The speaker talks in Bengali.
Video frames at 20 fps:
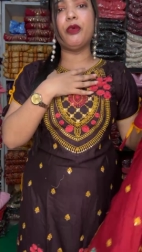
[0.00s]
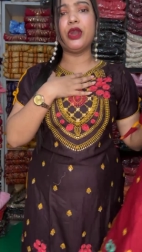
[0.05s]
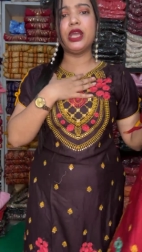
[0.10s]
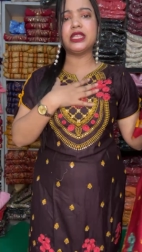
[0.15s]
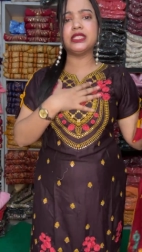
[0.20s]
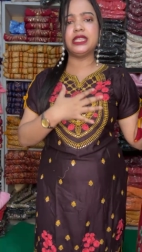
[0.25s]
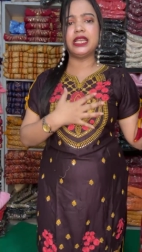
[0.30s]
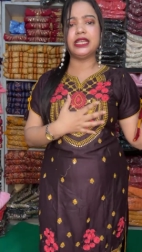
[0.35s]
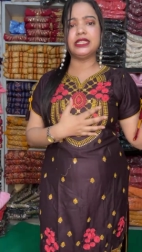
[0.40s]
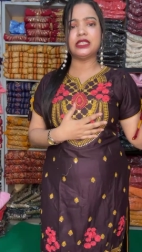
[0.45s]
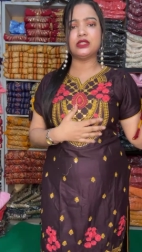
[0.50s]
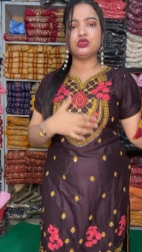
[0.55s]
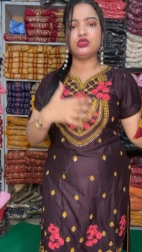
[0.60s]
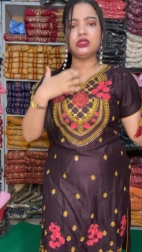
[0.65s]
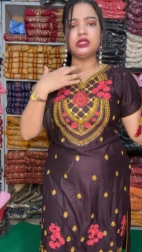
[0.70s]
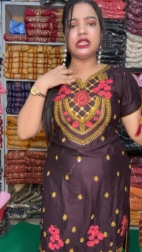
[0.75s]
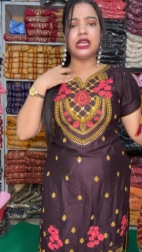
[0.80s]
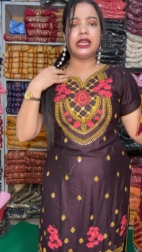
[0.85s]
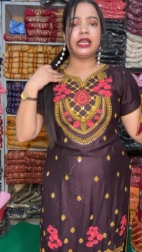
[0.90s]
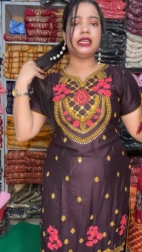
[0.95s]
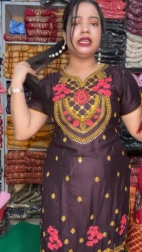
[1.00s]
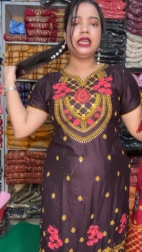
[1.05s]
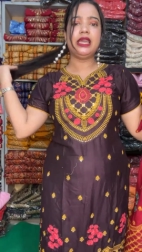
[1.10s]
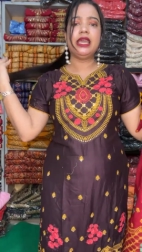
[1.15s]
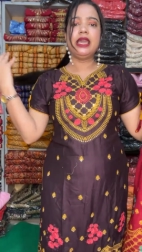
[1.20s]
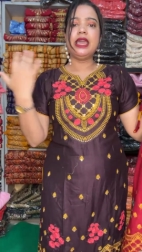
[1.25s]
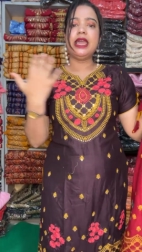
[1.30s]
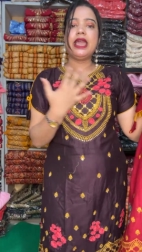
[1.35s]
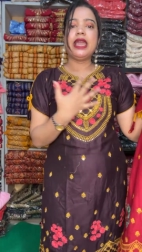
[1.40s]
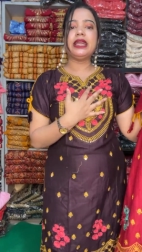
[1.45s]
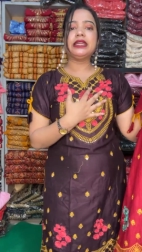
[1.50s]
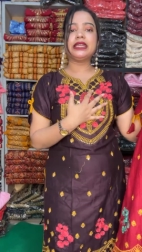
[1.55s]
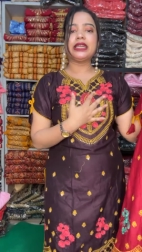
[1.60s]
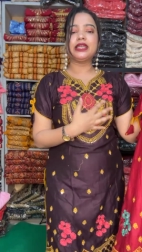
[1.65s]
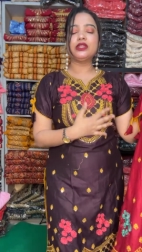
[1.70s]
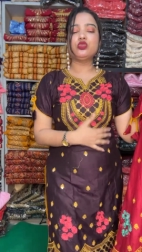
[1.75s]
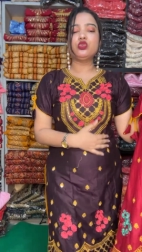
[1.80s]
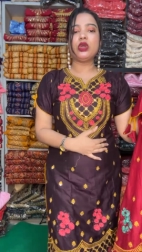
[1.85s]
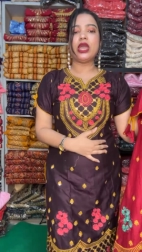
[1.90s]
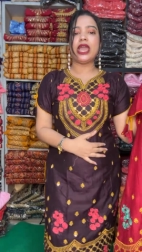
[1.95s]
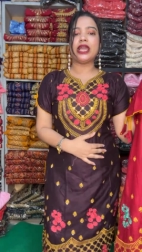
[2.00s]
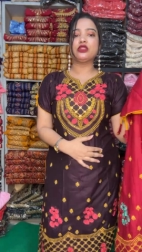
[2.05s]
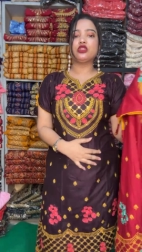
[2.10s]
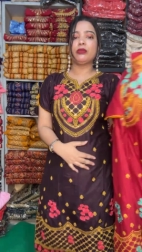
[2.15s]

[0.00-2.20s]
আমি পরে আছি এটা যদি দেখেন এটা কিন্তু